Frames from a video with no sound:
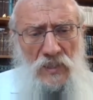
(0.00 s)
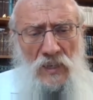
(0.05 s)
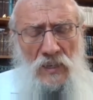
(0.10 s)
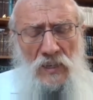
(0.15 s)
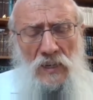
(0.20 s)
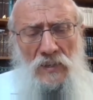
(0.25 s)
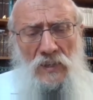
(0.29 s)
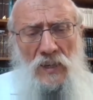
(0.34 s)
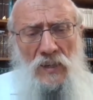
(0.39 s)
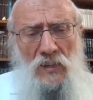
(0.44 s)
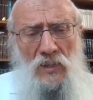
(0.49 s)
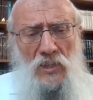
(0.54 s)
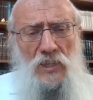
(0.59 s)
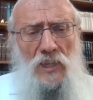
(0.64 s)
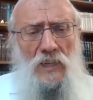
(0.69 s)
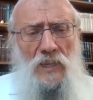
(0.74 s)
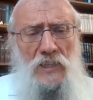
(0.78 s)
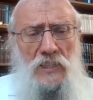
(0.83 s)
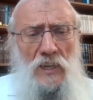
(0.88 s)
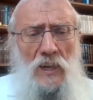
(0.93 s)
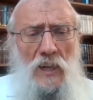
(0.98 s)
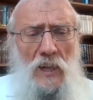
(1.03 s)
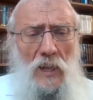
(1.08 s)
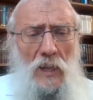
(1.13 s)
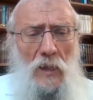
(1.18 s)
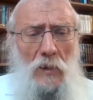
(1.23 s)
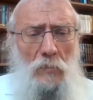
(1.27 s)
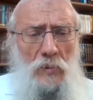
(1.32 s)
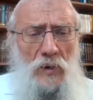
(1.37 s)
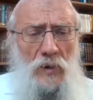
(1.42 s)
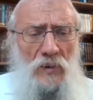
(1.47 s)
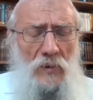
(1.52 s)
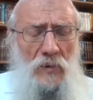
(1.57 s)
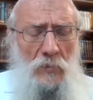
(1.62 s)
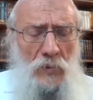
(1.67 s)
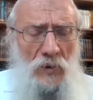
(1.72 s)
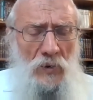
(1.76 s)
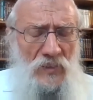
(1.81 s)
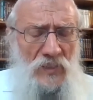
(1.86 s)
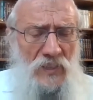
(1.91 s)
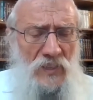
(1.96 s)
И когда началась
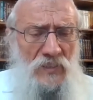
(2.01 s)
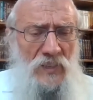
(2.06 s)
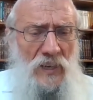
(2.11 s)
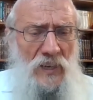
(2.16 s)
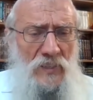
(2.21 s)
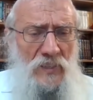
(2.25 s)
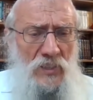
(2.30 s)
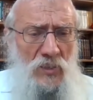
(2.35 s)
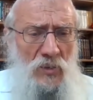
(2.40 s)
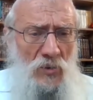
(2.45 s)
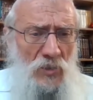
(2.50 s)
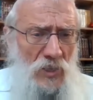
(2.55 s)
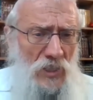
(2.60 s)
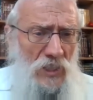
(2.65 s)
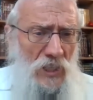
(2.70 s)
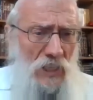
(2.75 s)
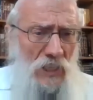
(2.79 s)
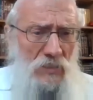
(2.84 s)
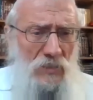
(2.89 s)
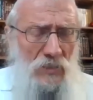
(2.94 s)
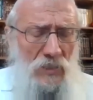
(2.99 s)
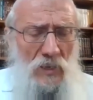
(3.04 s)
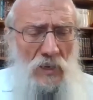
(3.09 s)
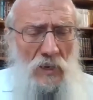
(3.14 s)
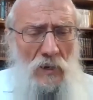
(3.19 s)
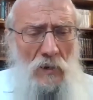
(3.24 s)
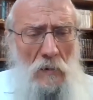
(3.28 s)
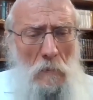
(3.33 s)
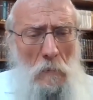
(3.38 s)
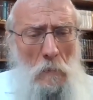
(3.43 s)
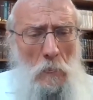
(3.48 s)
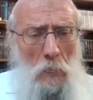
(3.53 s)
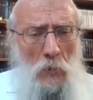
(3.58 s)
приватизация, он, естественно,